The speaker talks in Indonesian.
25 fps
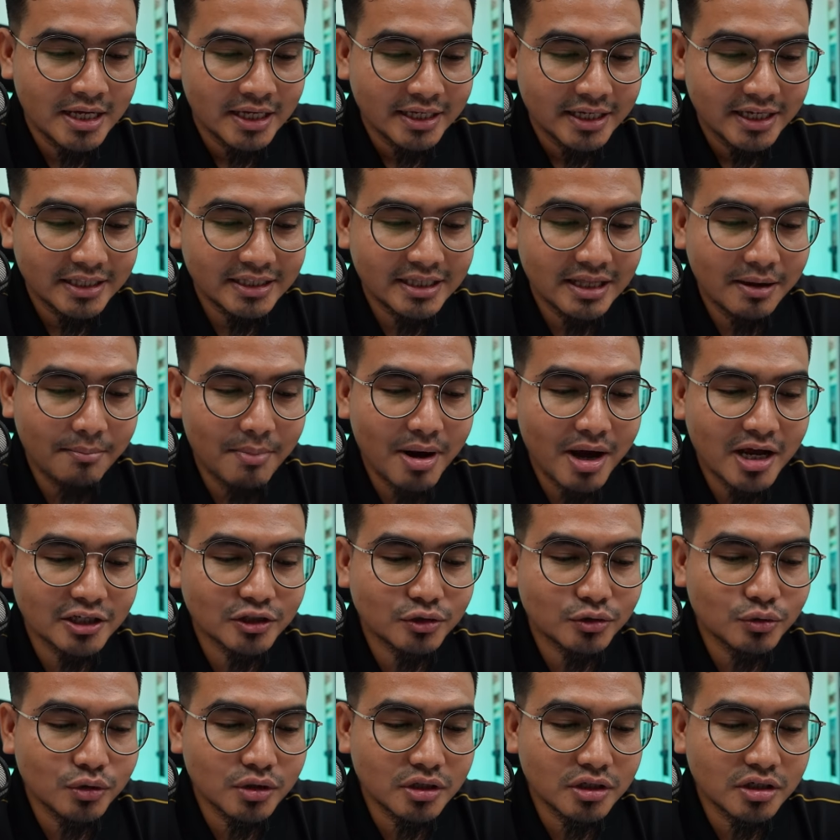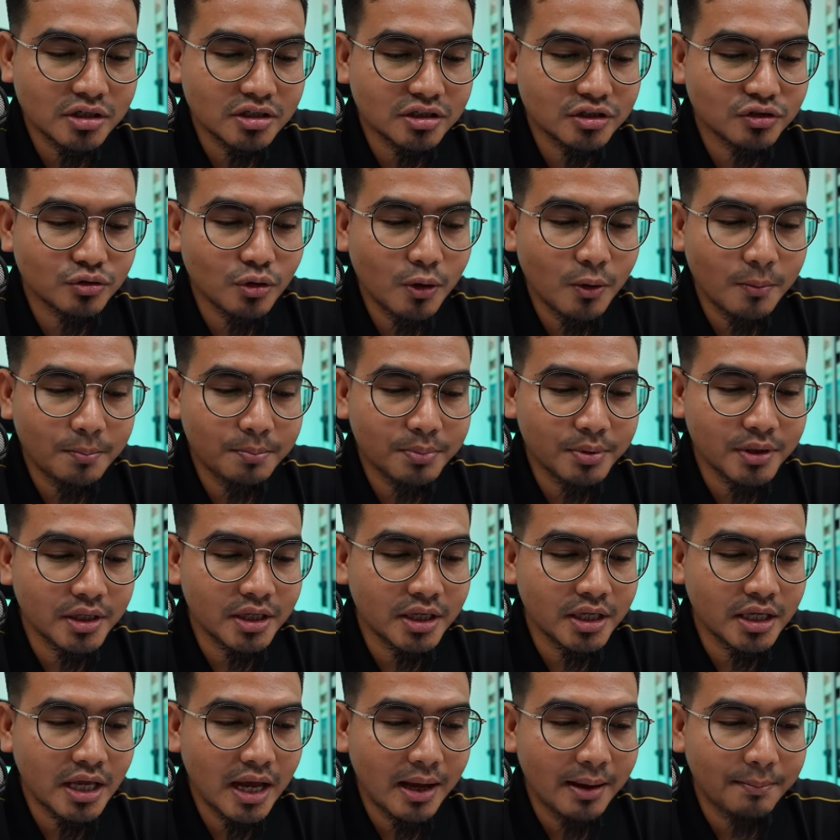Kita masuk ke
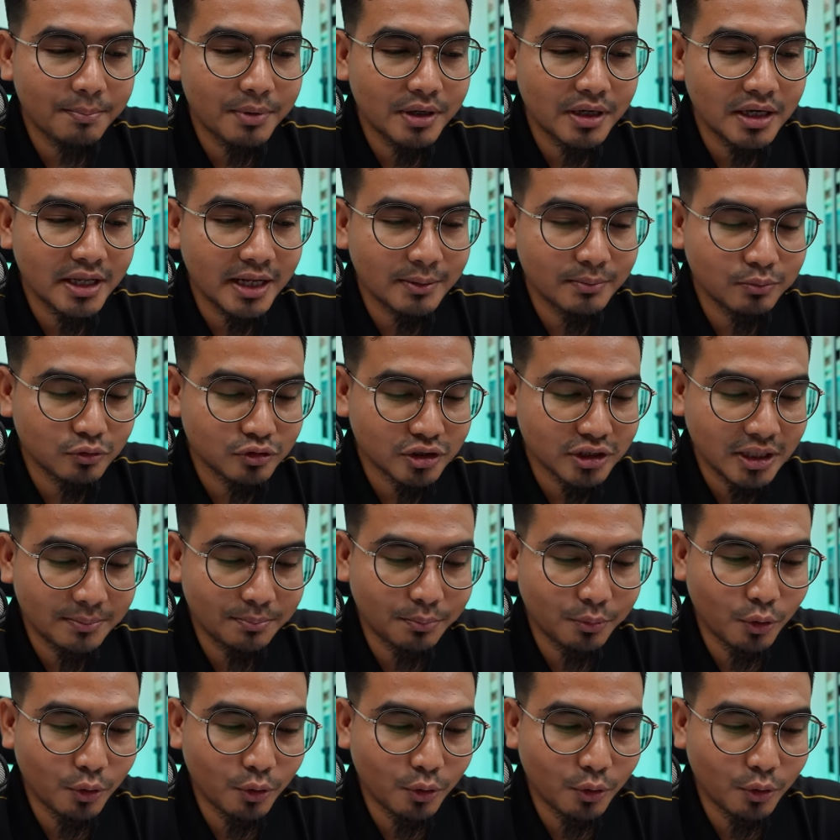Shopee Affiliate pusat